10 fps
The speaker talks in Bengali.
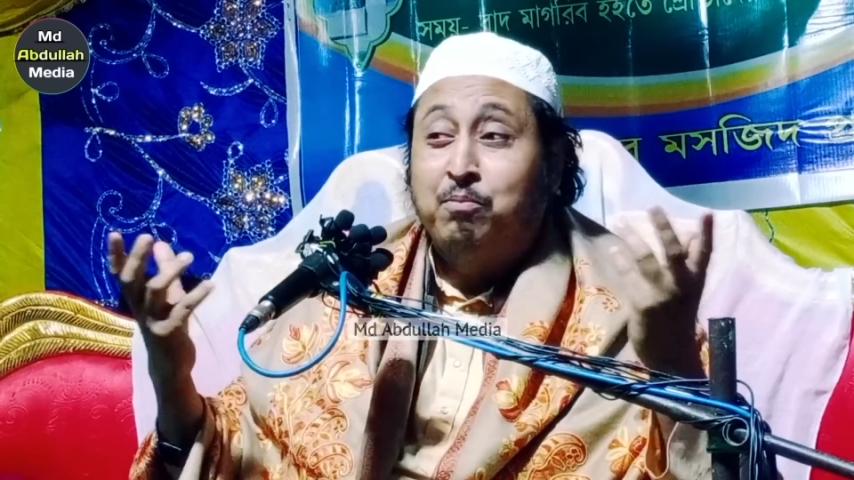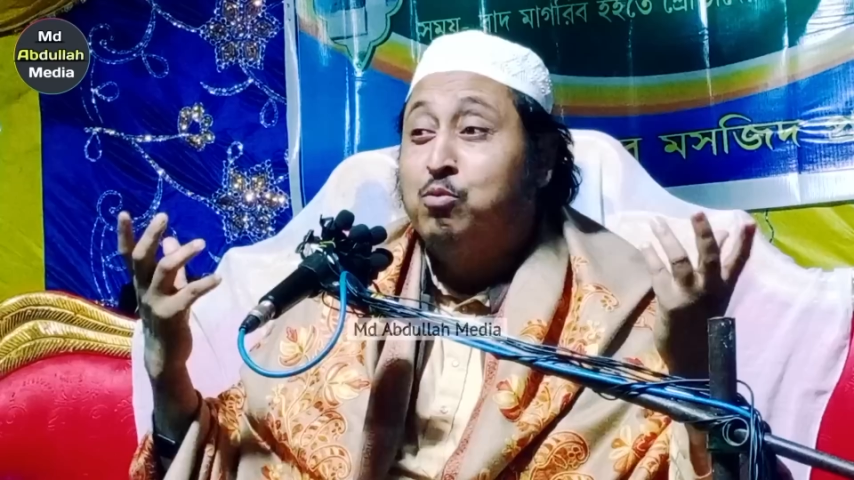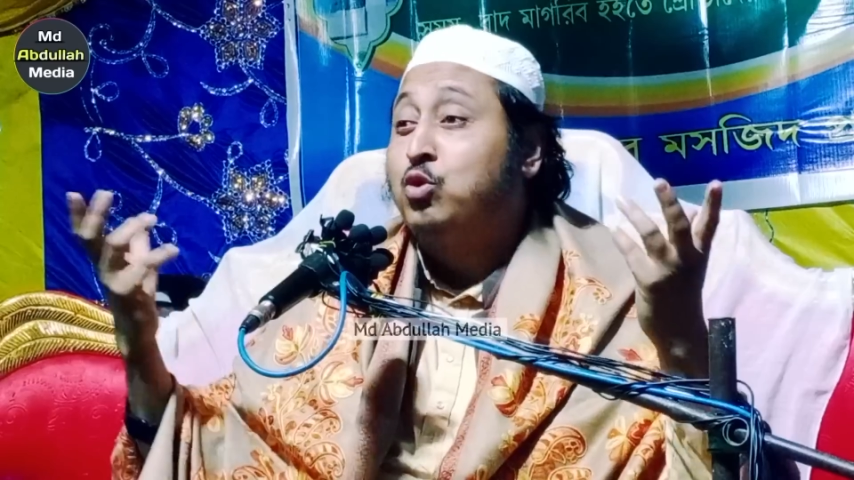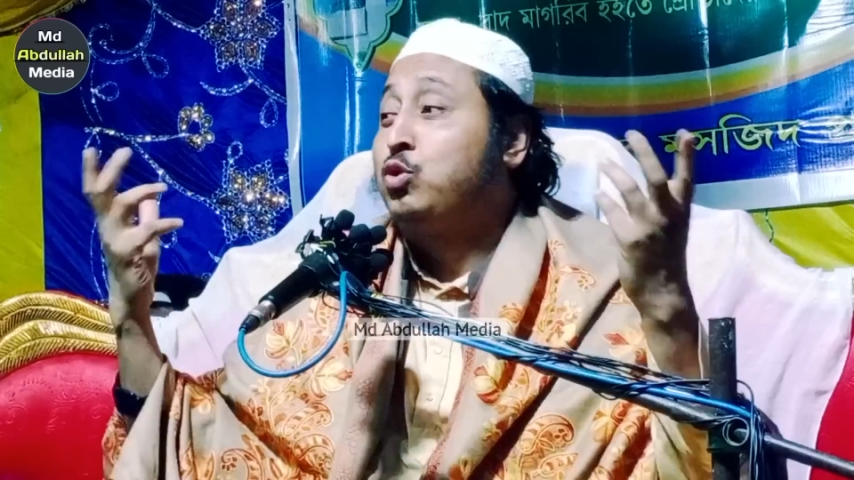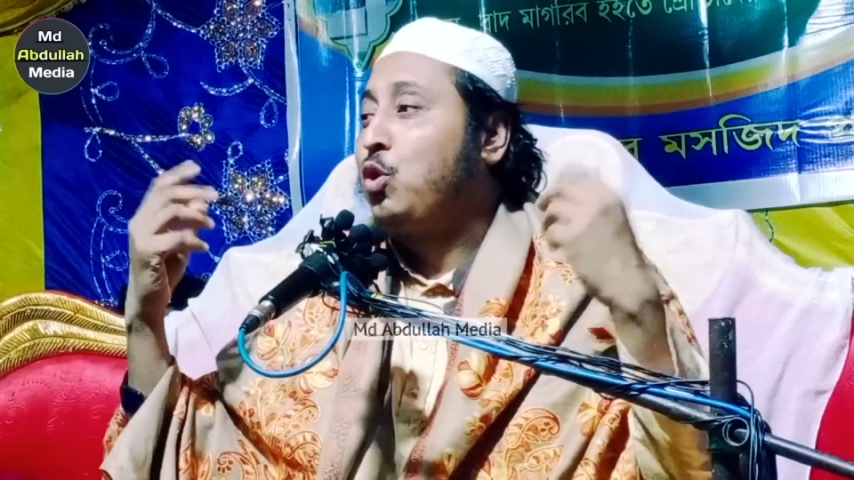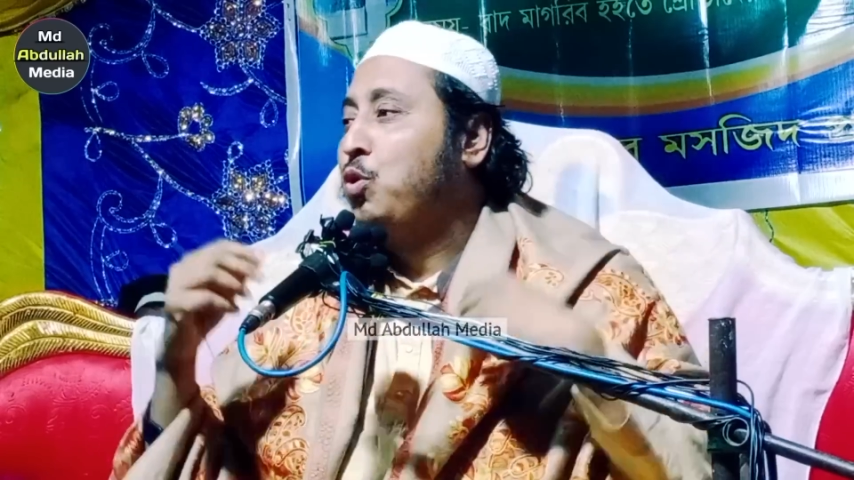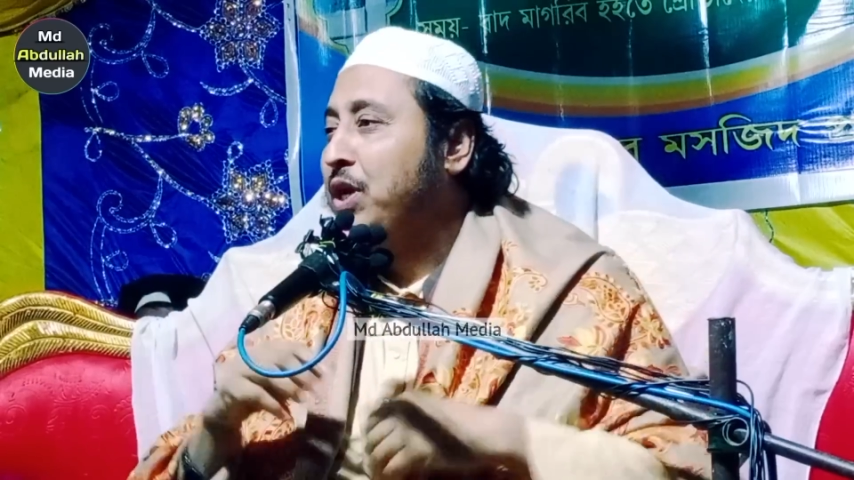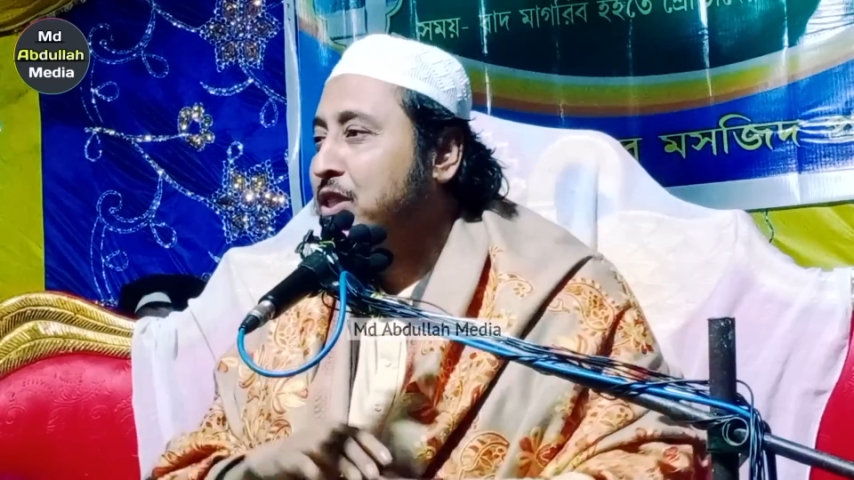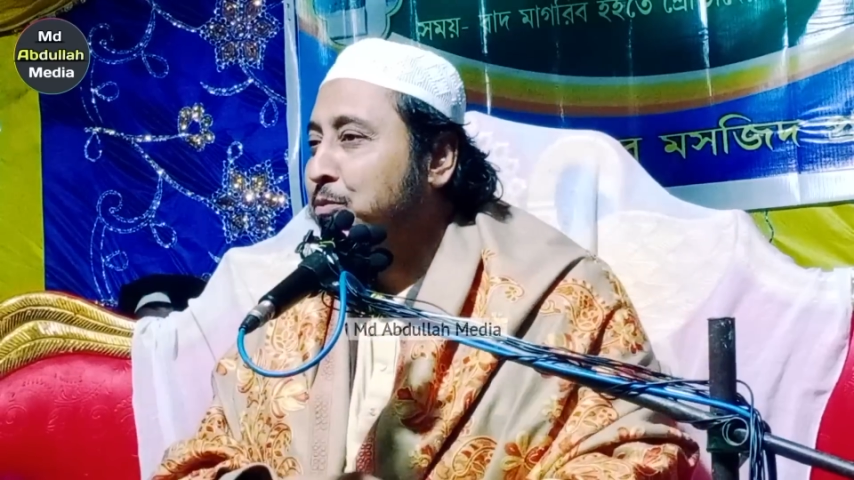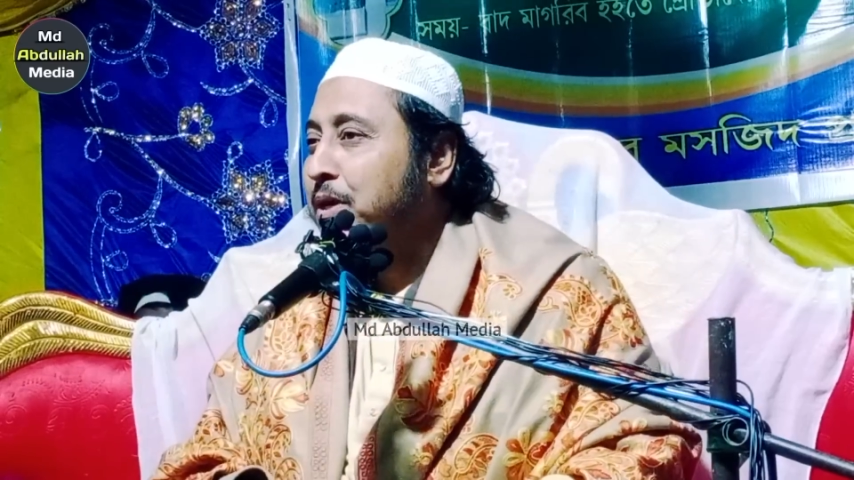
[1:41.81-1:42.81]
মুক্ত করে
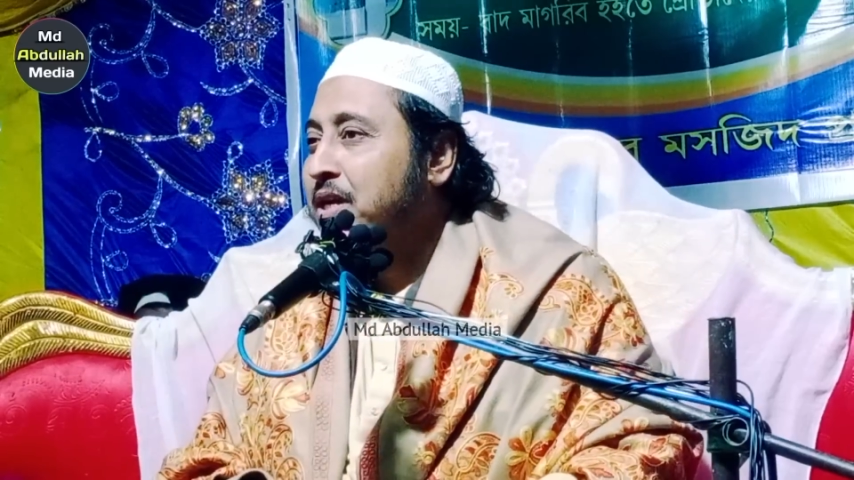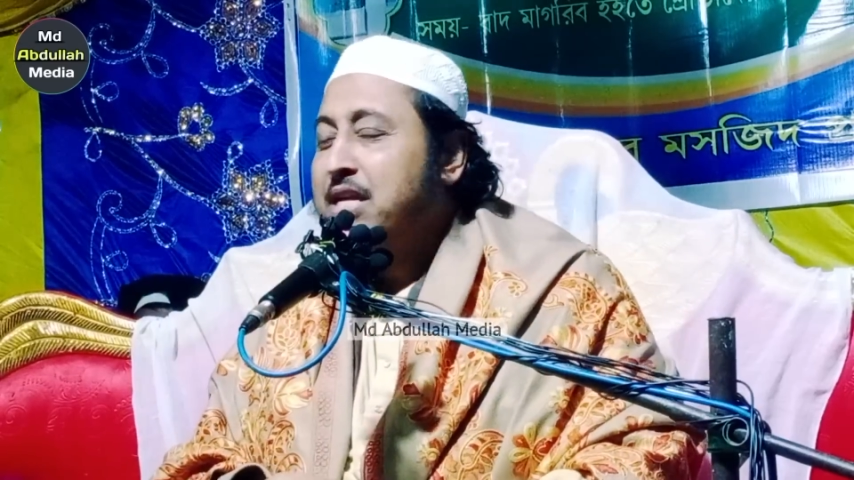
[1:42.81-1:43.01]
দিবে